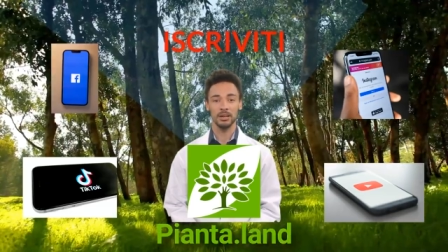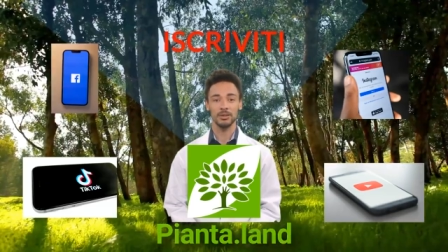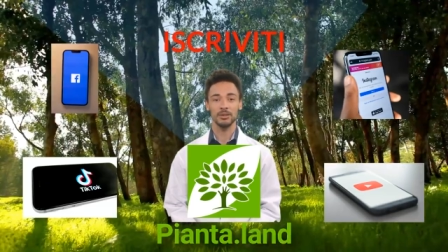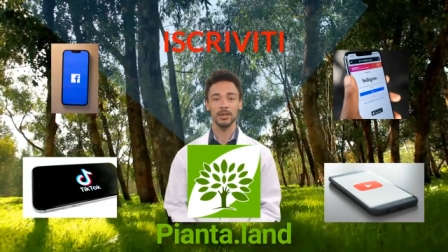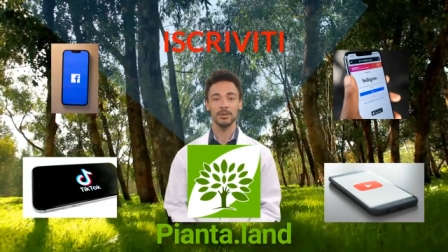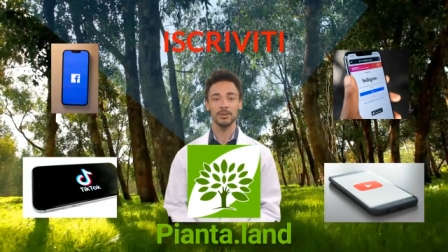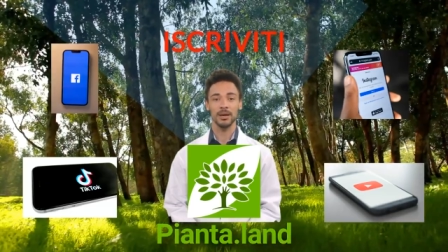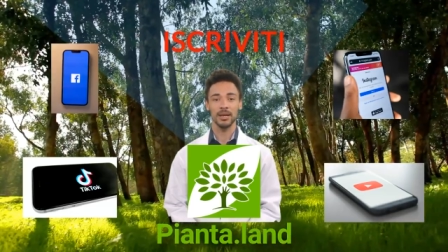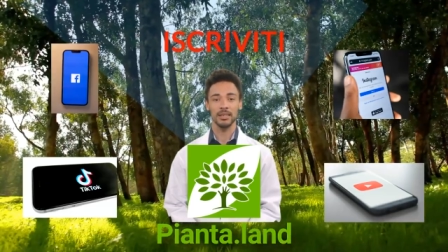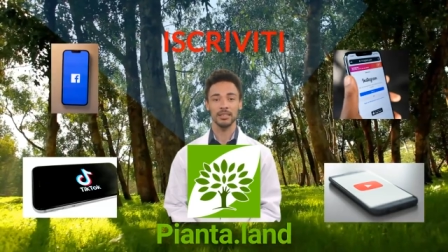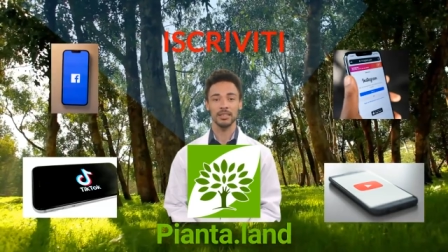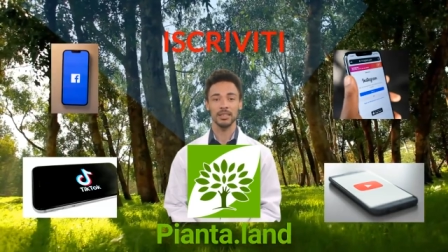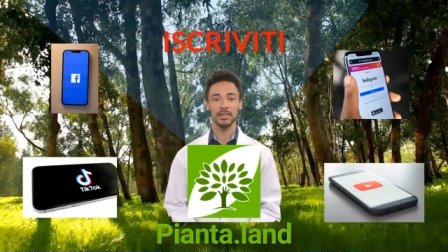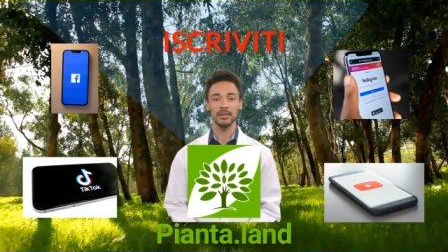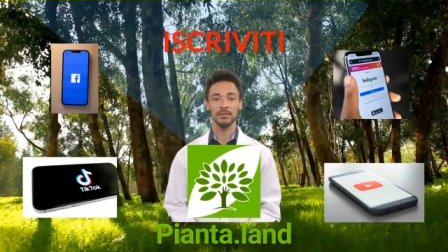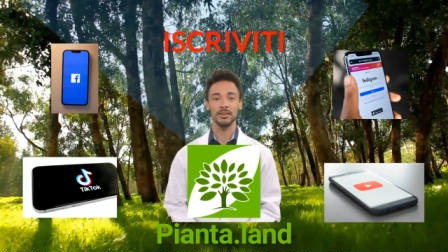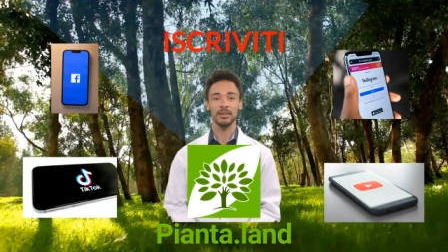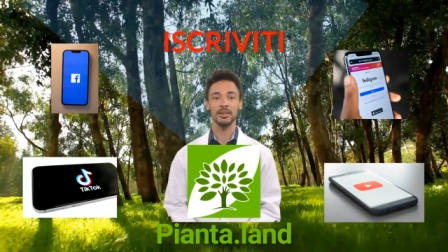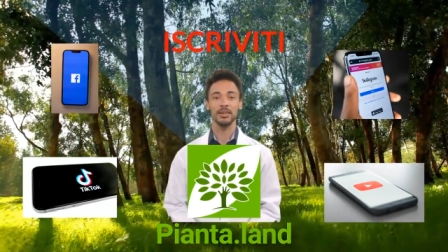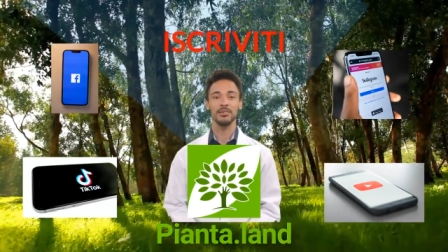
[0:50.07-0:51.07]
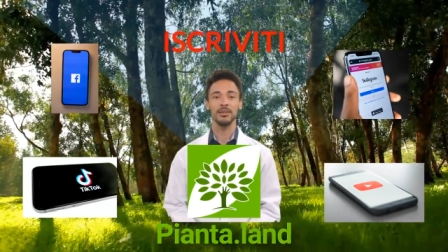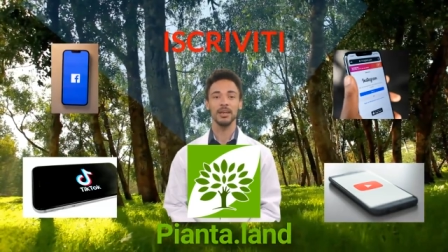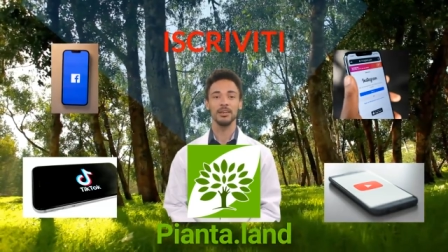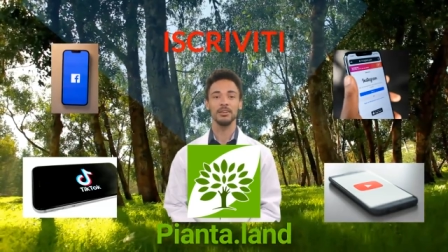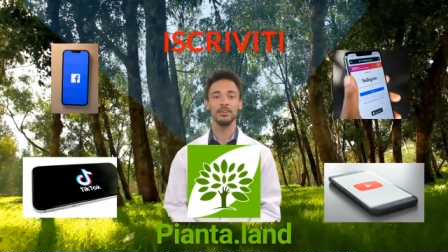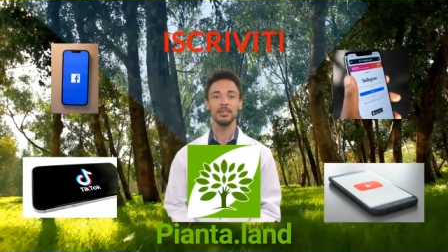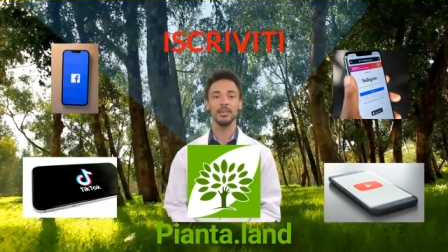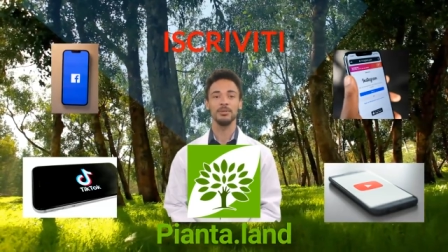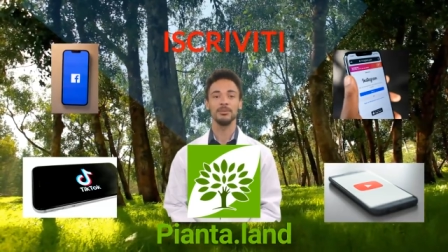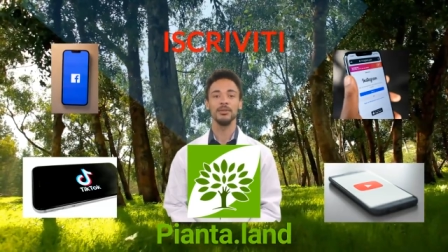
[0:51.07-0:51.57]
una parte del
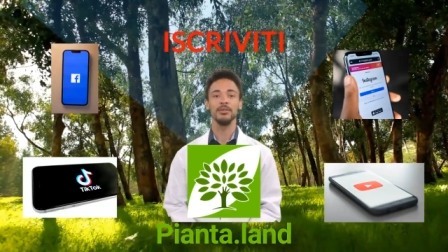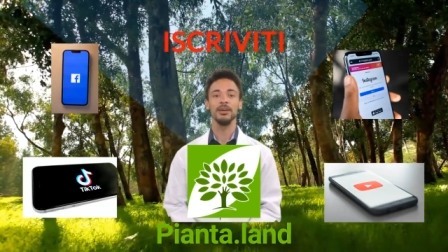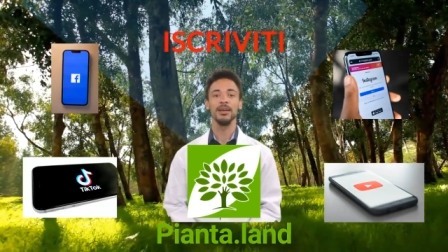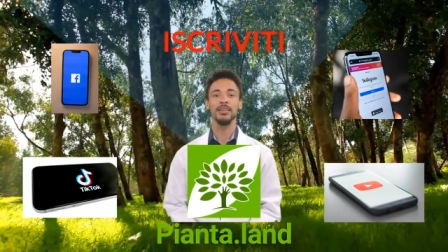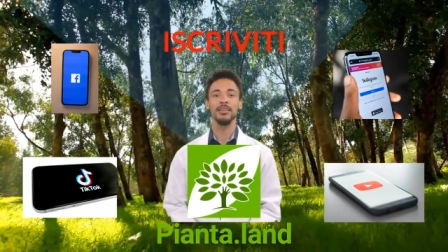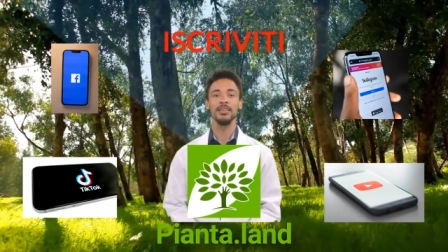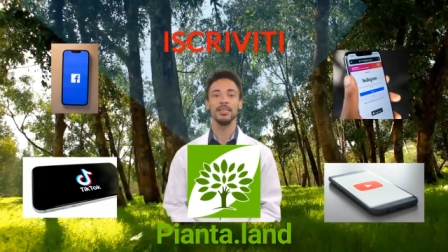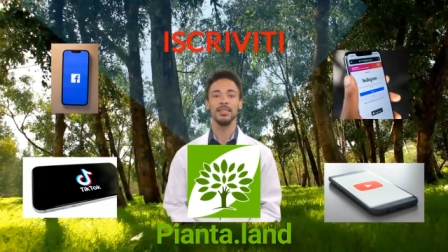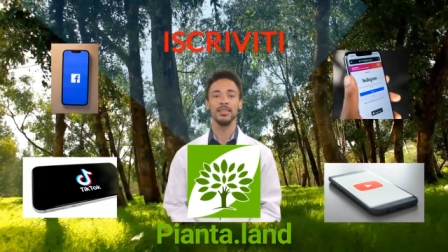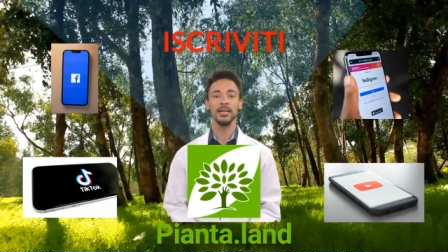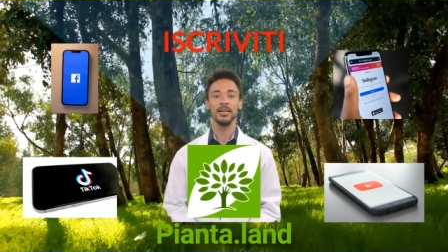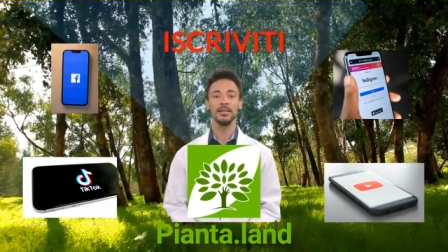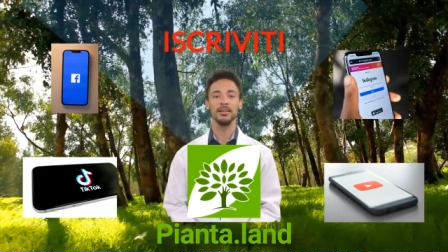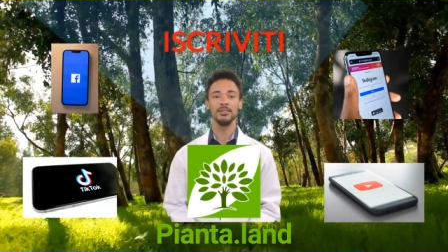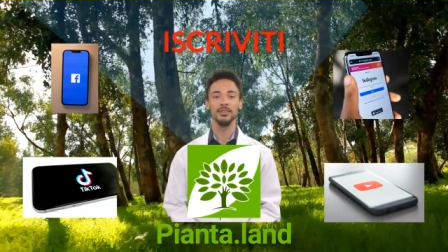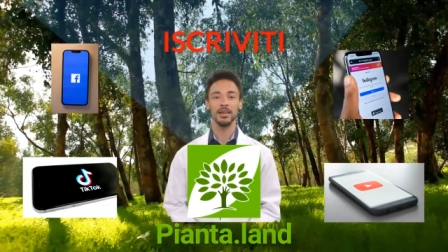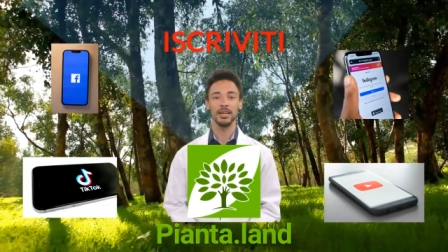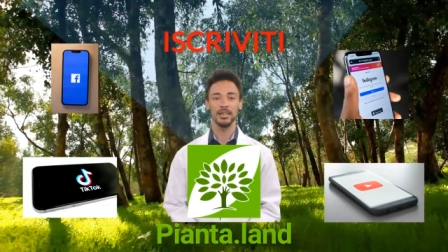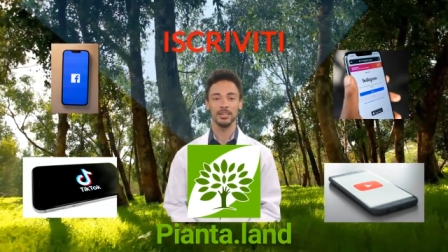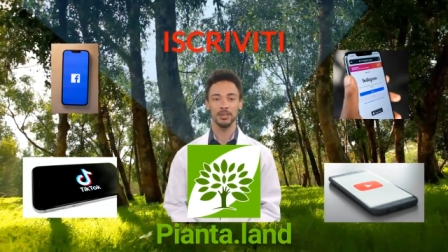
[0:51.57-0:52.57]
ricavato dei proventi che arriverà